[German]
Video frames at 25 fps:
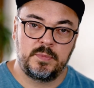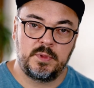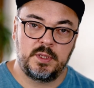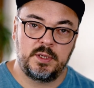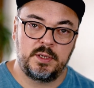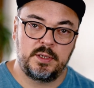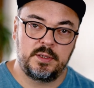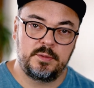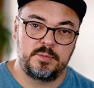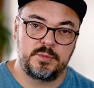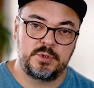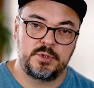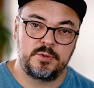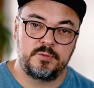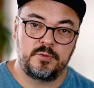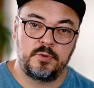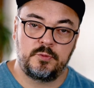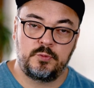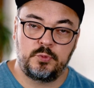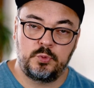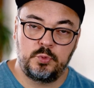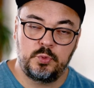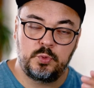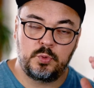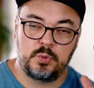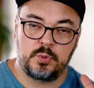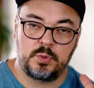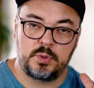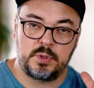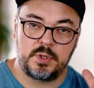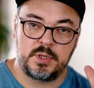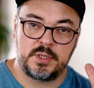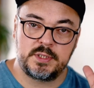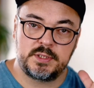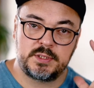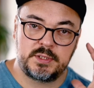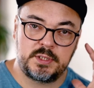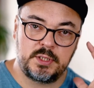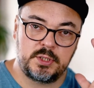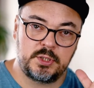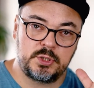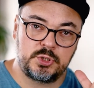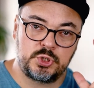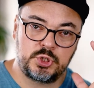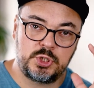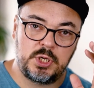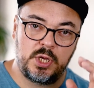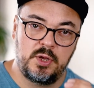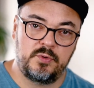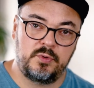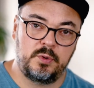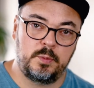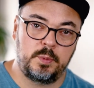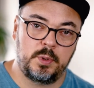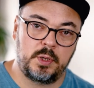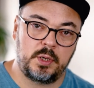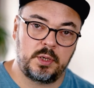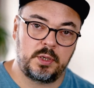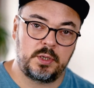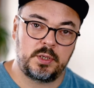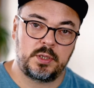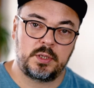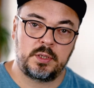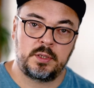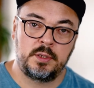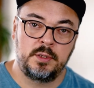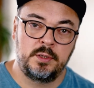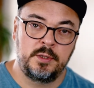ähm, zur Verfügung oder das ist der Schärfebereich.